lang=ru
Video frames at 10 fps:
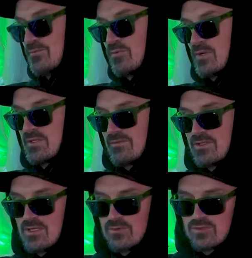Ну,
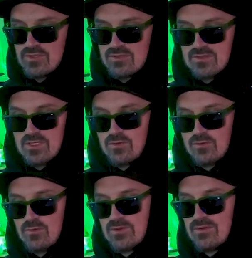развитие, оно же
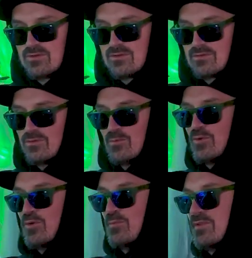дает опыт.
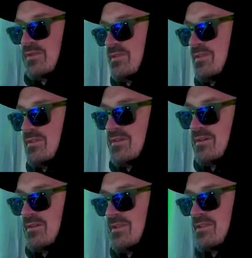Любой опыт –
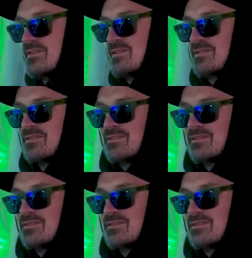это классно.